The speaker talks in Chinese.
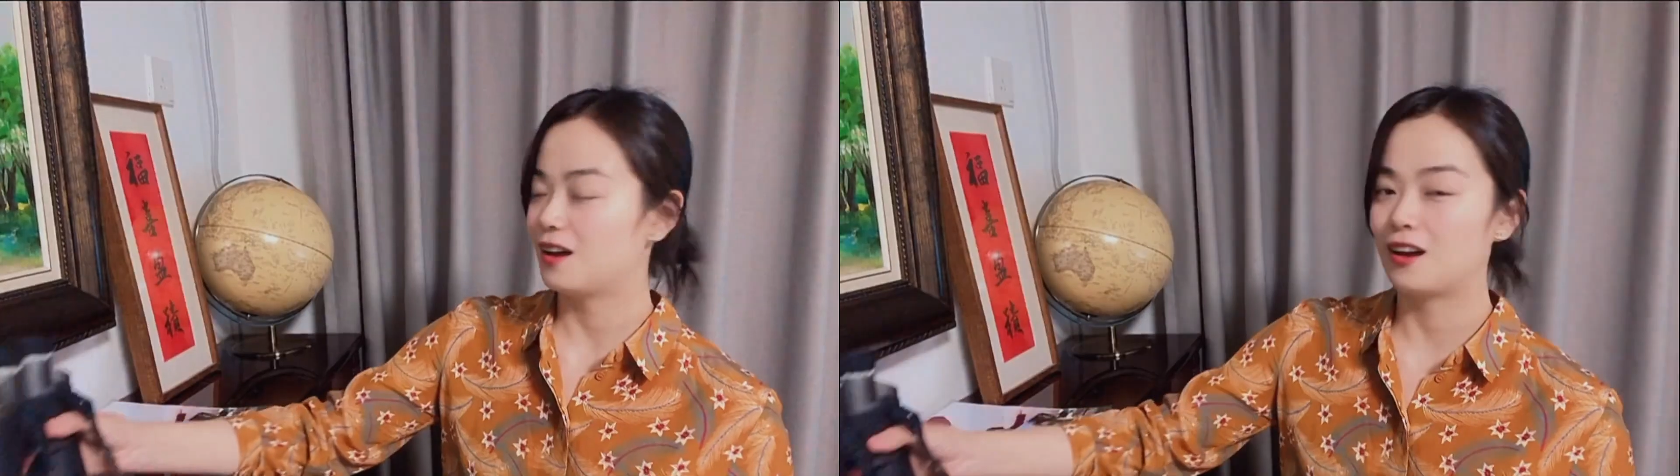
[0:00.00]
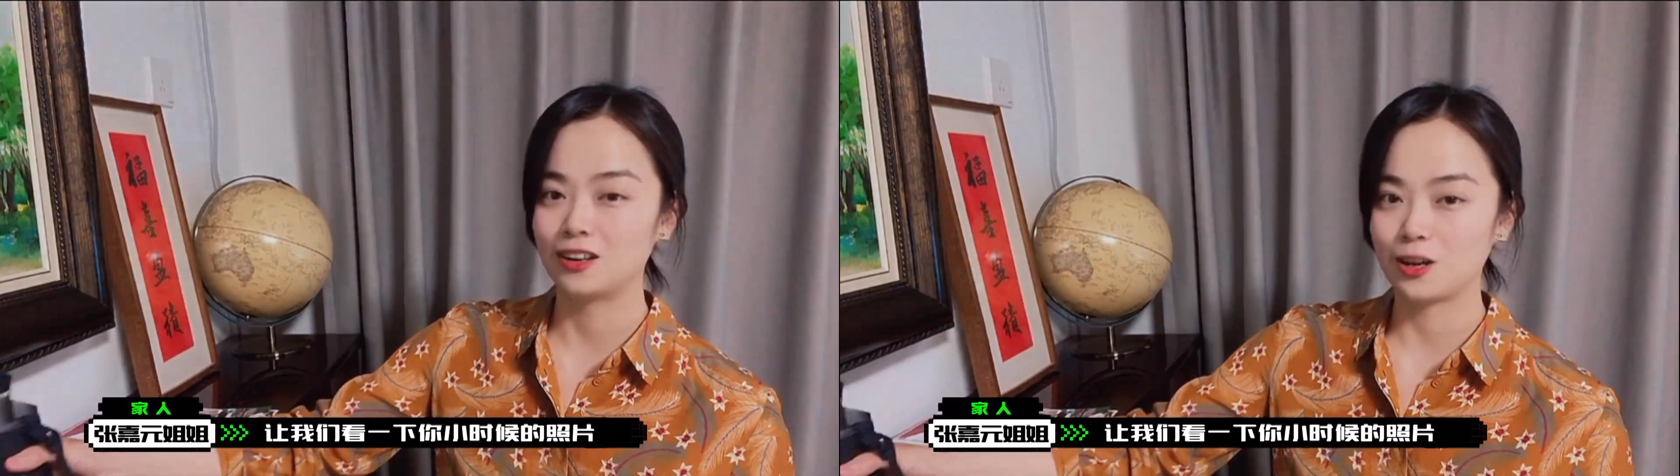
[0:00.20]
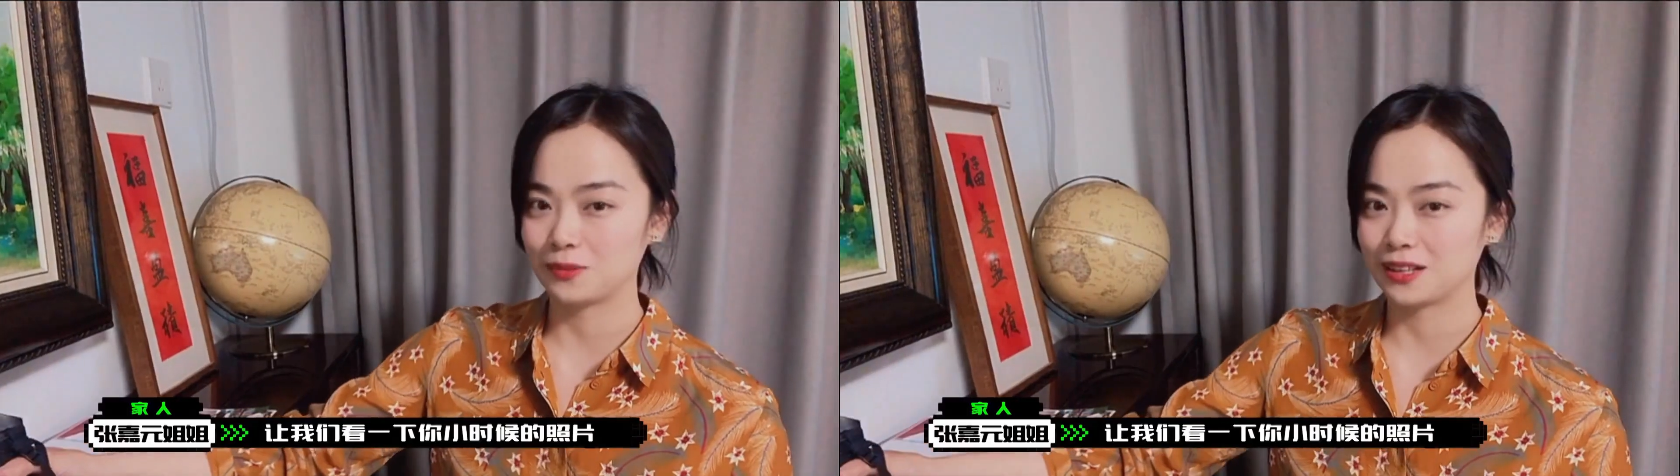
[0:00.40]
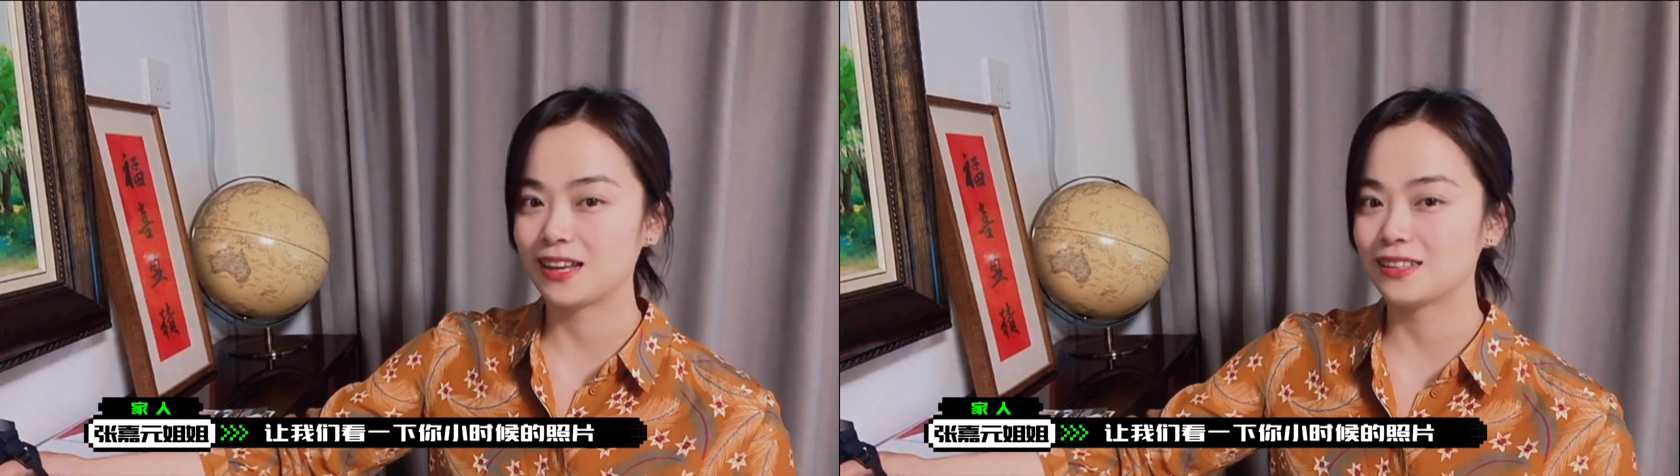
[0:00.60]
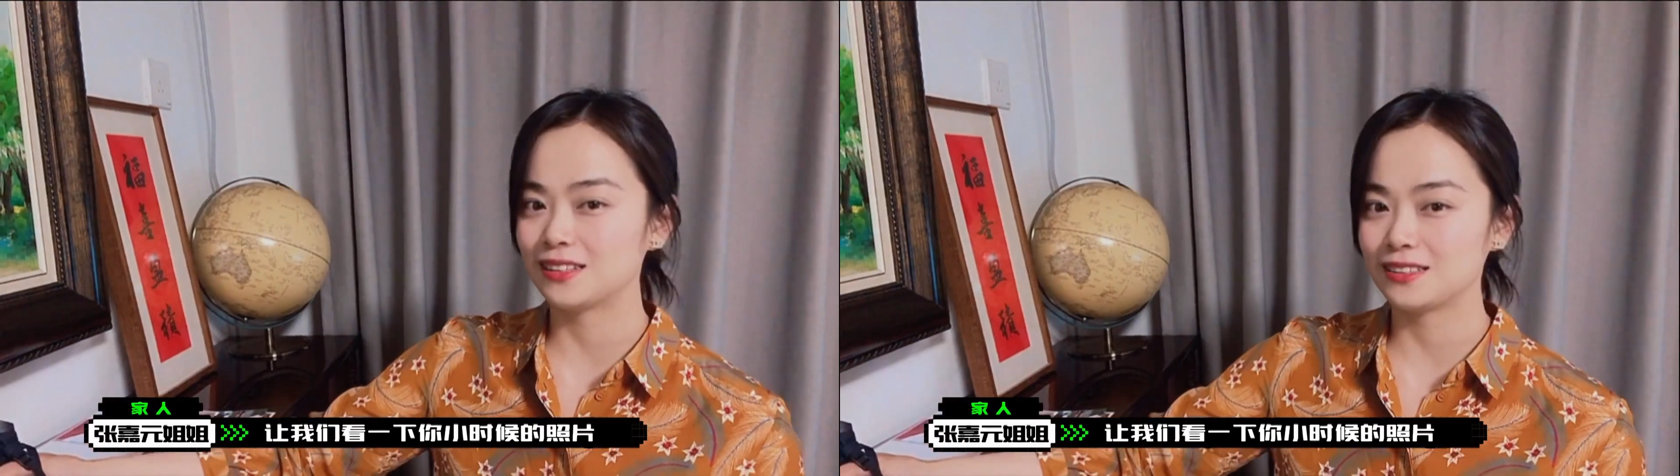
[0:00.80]
好，让我们
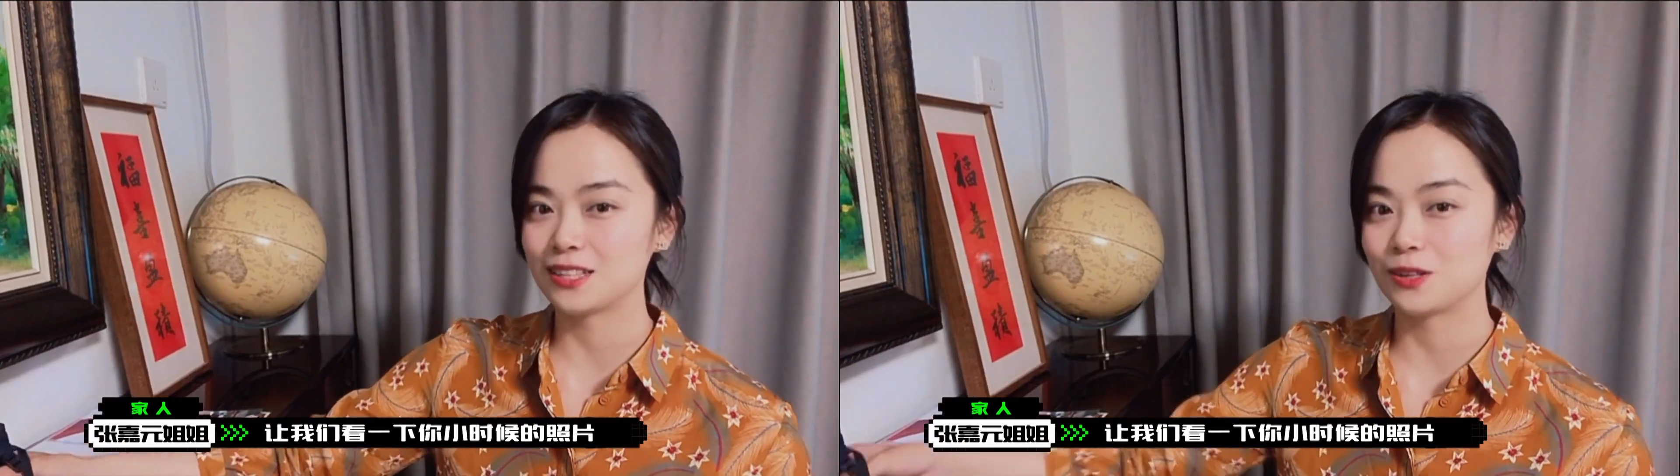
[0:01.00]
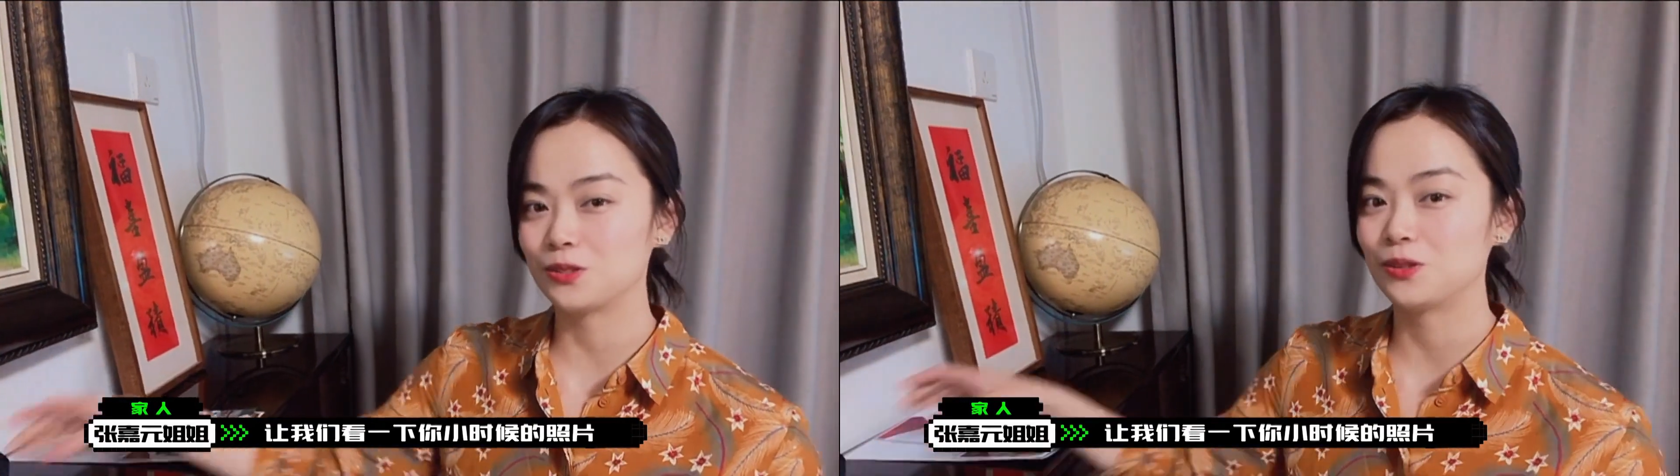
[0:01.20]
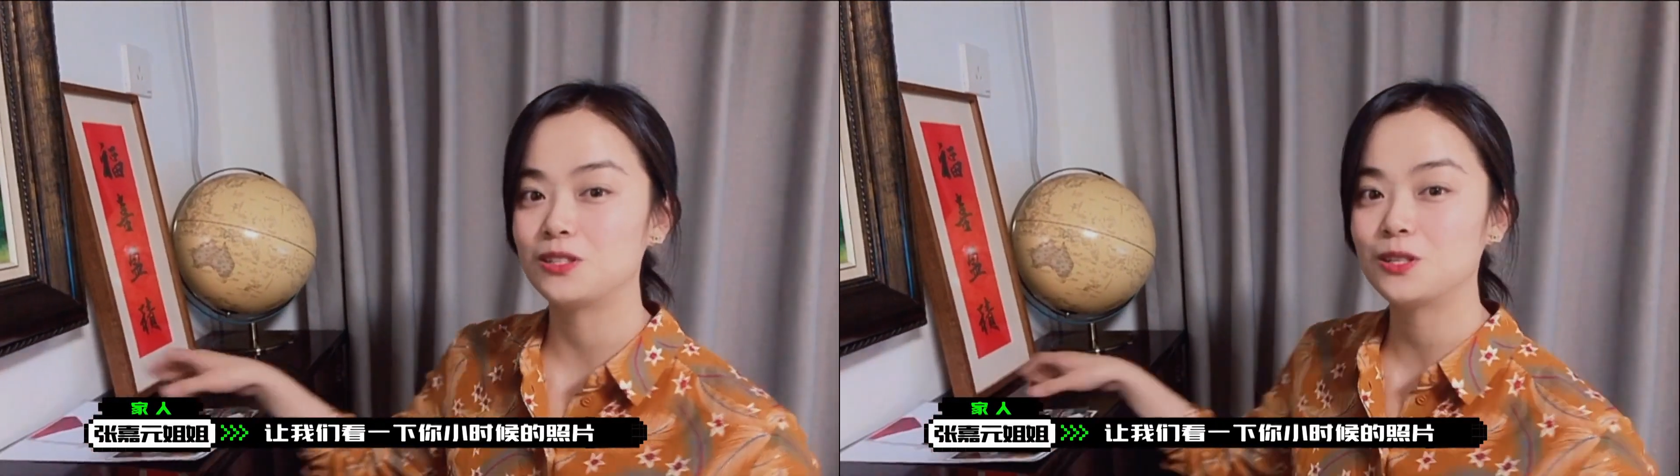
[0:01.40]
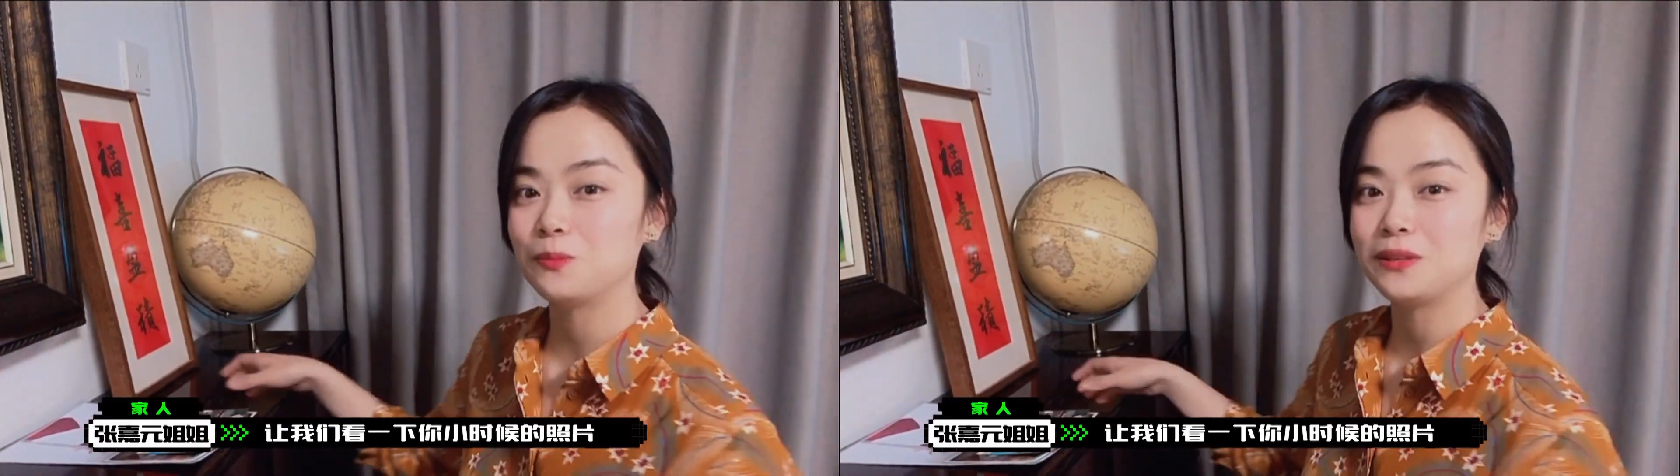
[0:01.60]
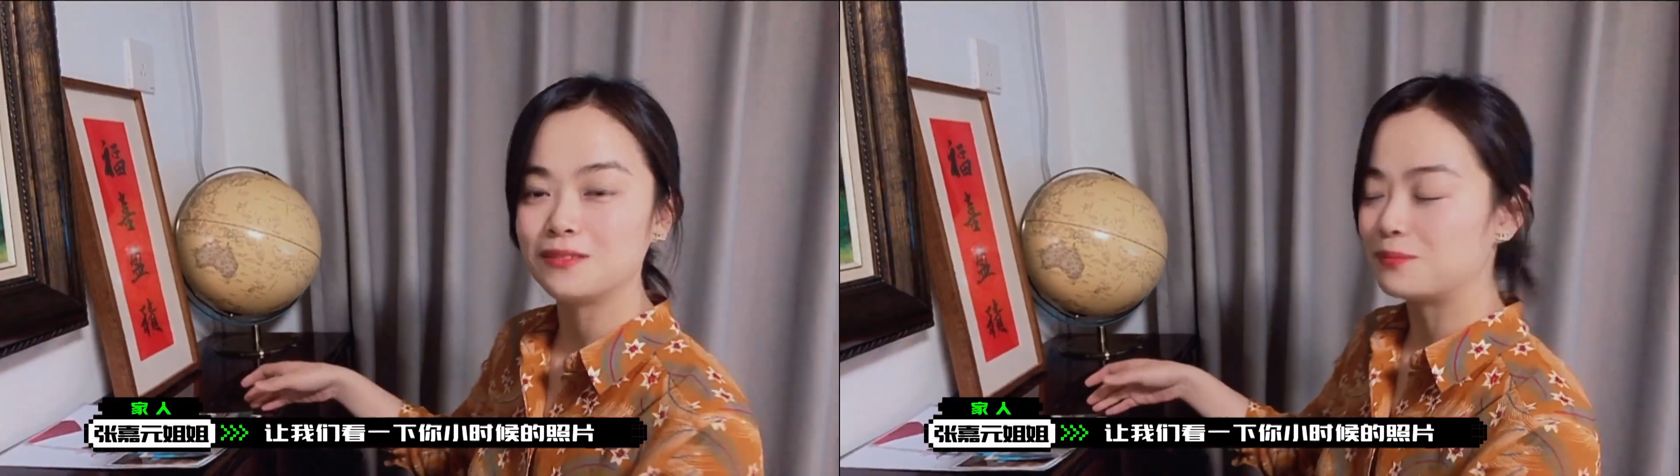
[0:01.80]
看一下你小时候的照
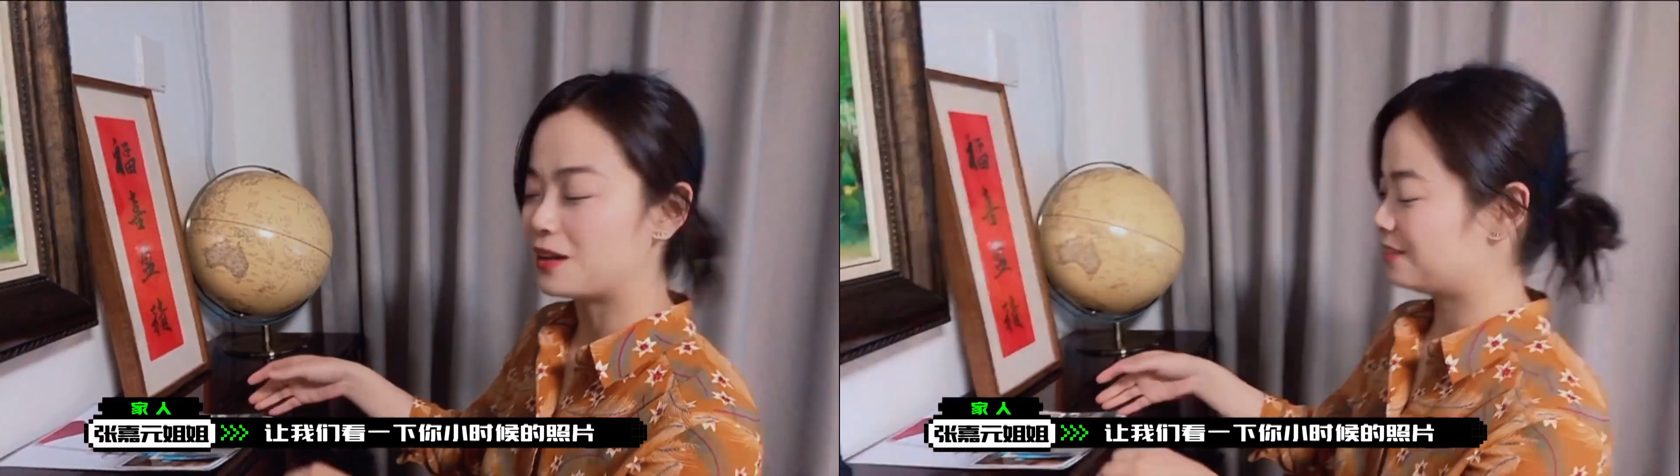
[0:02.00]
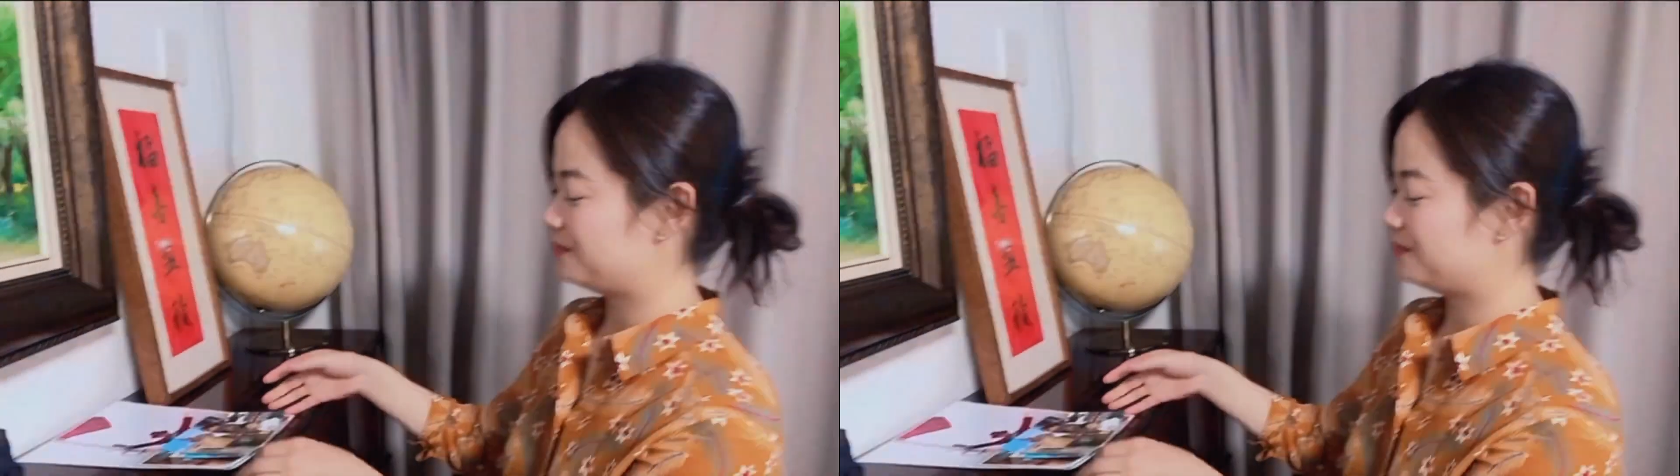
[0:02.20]
片吧。